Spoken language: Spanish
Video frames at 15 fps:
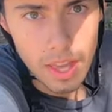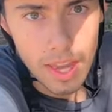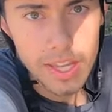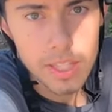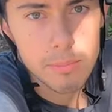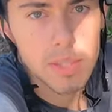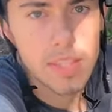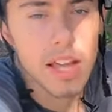
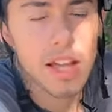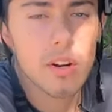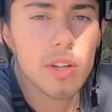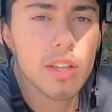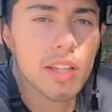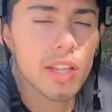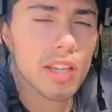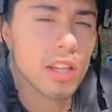8-bit
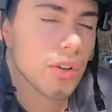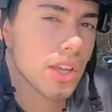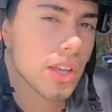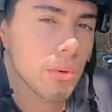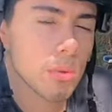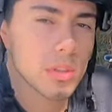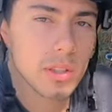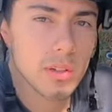alloy que lo
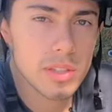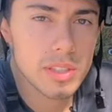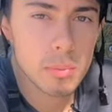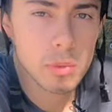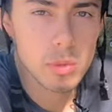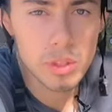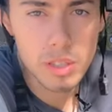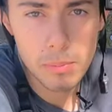llevo usando hace
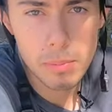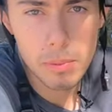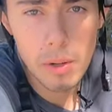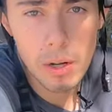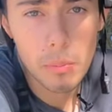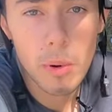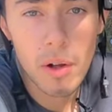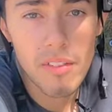mucho tiempo y
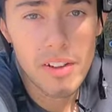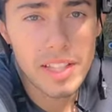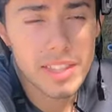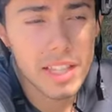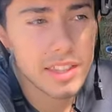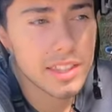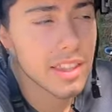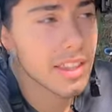me acomoda
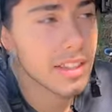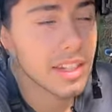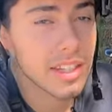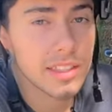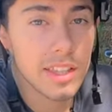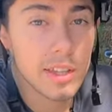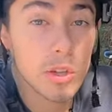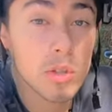bastante de
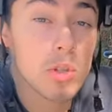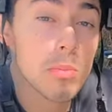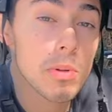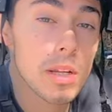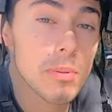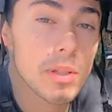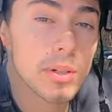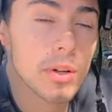38
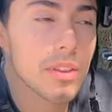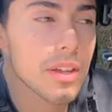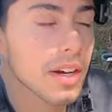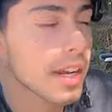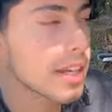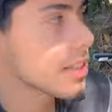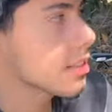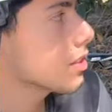milímetros de
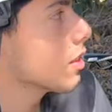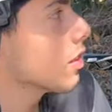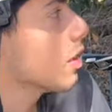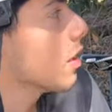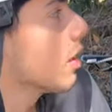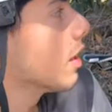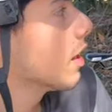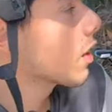raíz
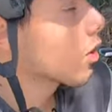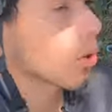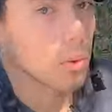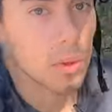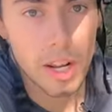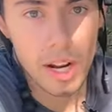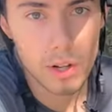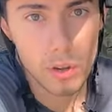con
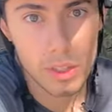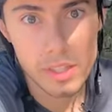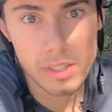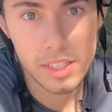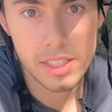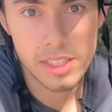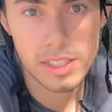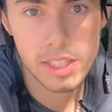un largo de
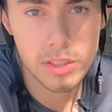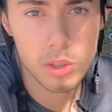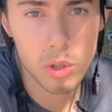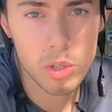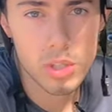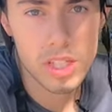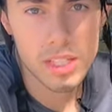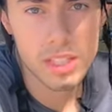
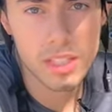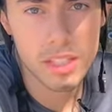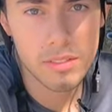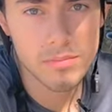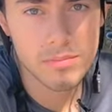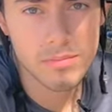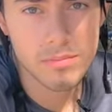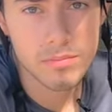780
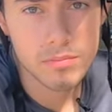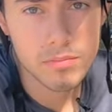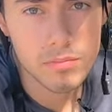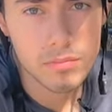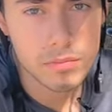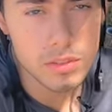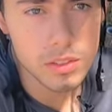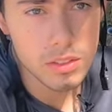
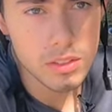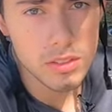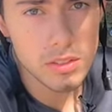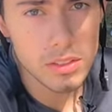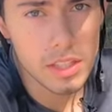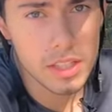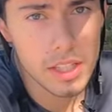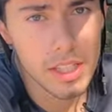
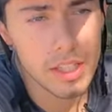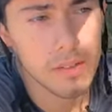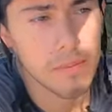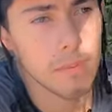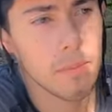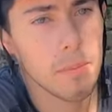y